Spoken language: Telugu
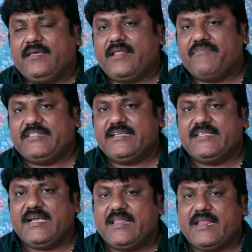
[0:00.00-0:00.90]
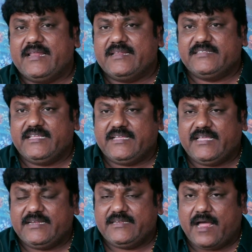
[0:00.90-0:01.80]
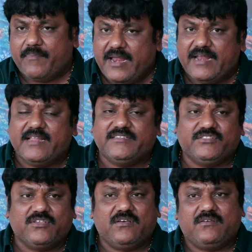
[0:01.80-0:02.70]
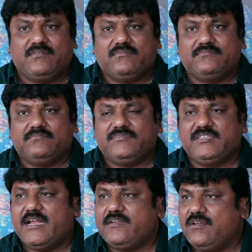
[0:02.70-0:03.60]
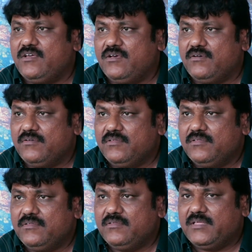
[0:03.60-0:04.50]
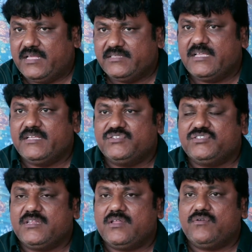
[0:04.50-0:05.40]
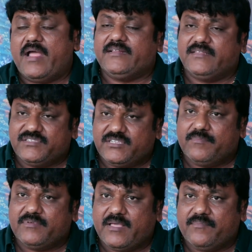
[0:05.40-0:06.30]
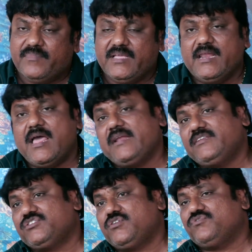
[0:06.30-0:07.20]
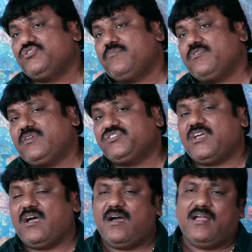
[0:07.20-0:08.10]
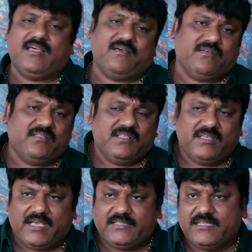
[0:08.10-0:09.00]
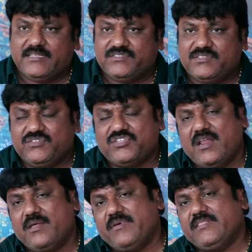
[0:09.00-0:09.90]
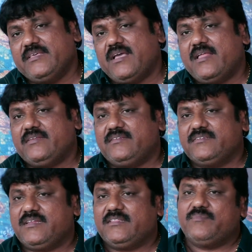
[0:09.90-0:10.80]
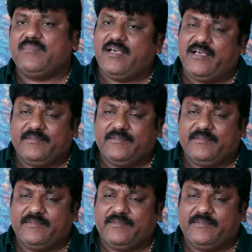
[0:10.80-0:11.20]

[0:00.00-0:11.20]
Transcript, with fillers: రవితేజ గారి ఎనర్జీకి డబుల్ ఎనర్జీతో థియేటర్లో ఎంజాయ్ చేస్తున్నారు అట్ ద సేమ్ టైం మిగిలిన ఆర్టిస్టులు వచ్చినప్పుడు కూడా చాలా ఎంజాయ్ చేస్తున్నారు చాలామంది ఆర్టిస్ట్ అయితే మా